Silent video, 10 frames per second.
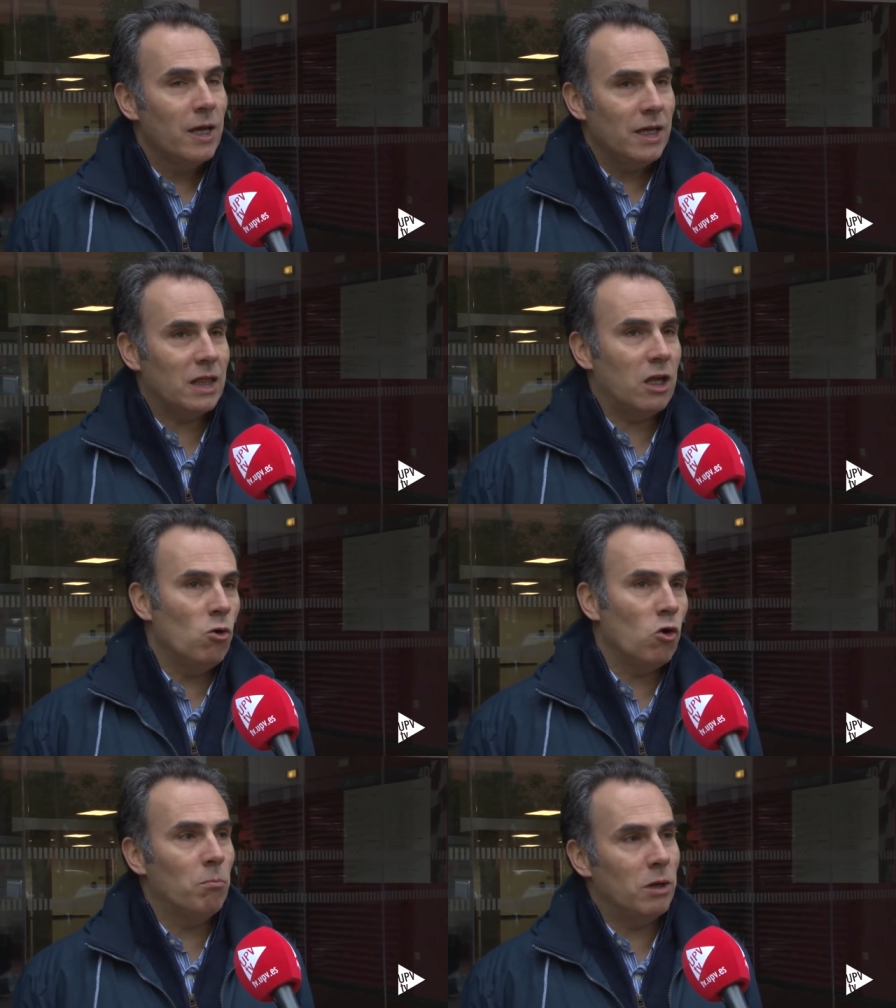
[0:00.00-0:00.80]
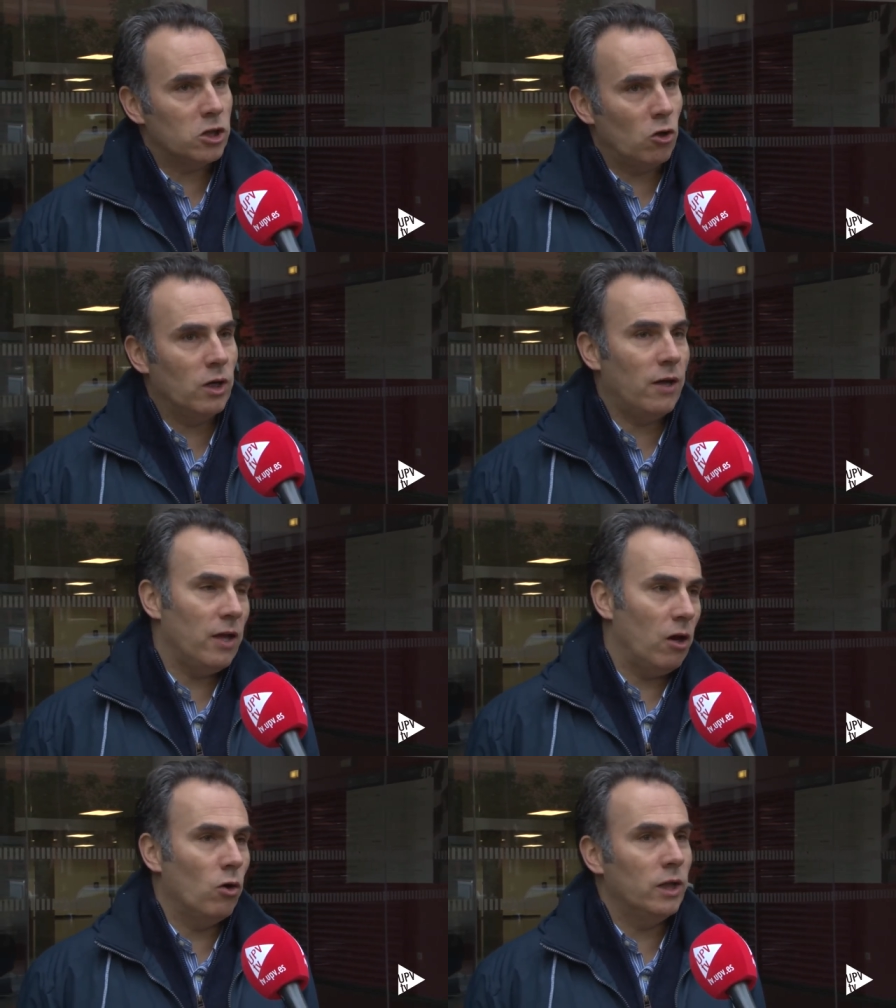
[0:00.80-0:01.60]
y hacer un conversón que
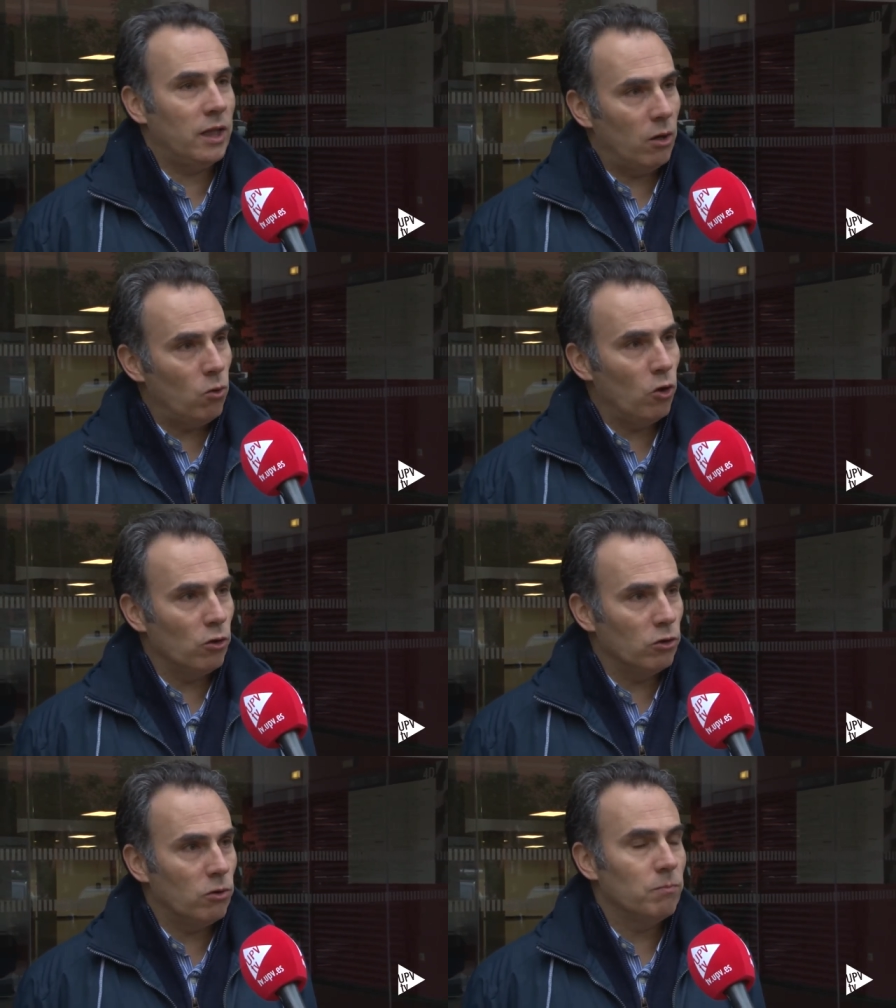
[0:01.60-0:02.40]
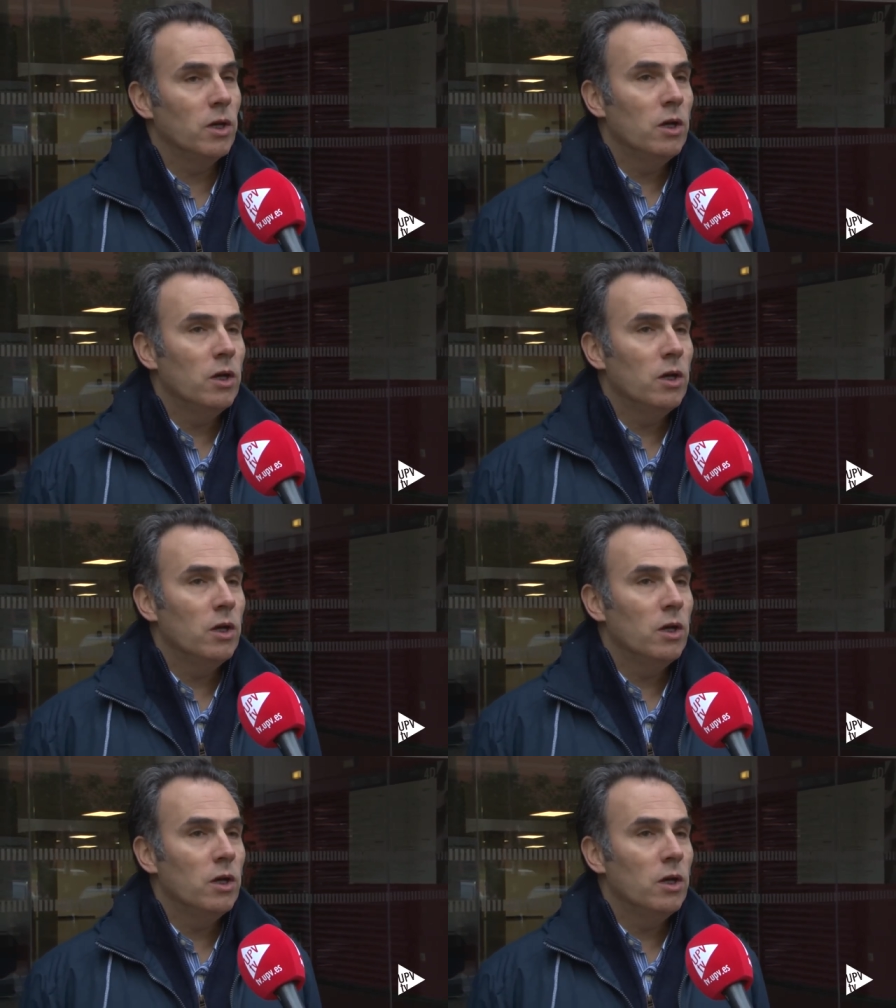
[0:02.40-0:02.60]
dialogue entre uno y otro.